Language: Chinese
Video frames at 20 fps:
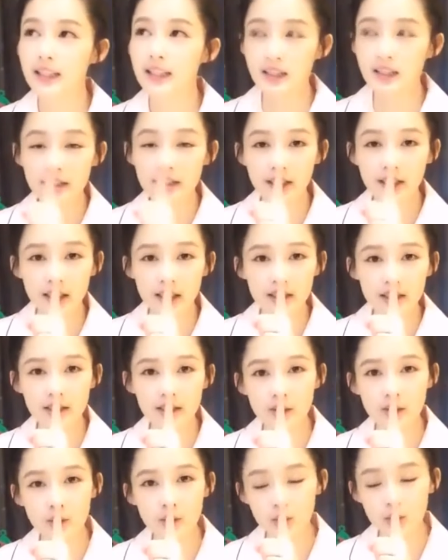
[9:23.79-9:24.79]
一个
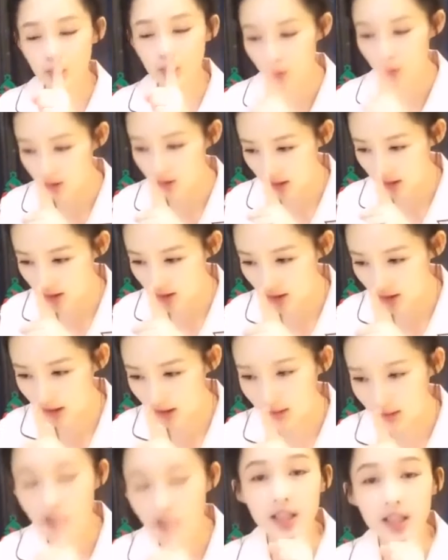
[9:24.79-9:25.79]
呢是属于那
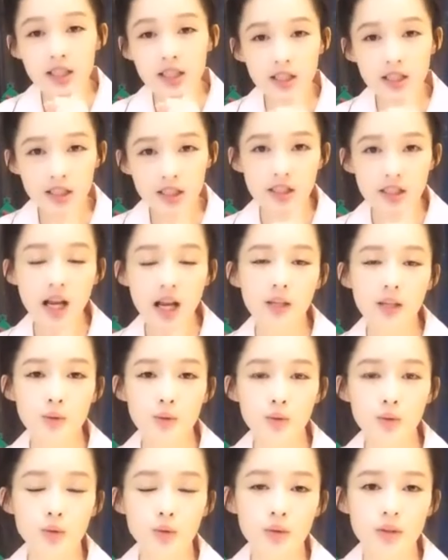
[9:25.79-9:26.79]
个正
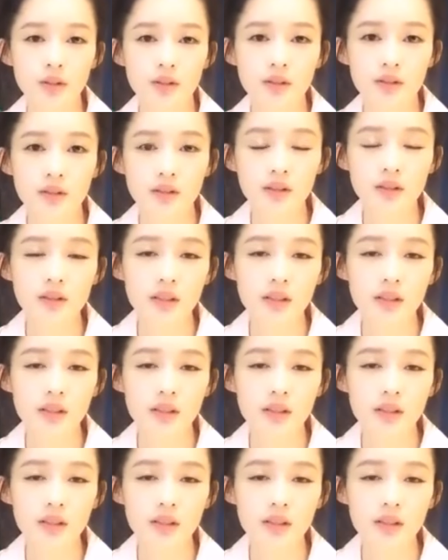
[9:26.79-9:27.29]
常区。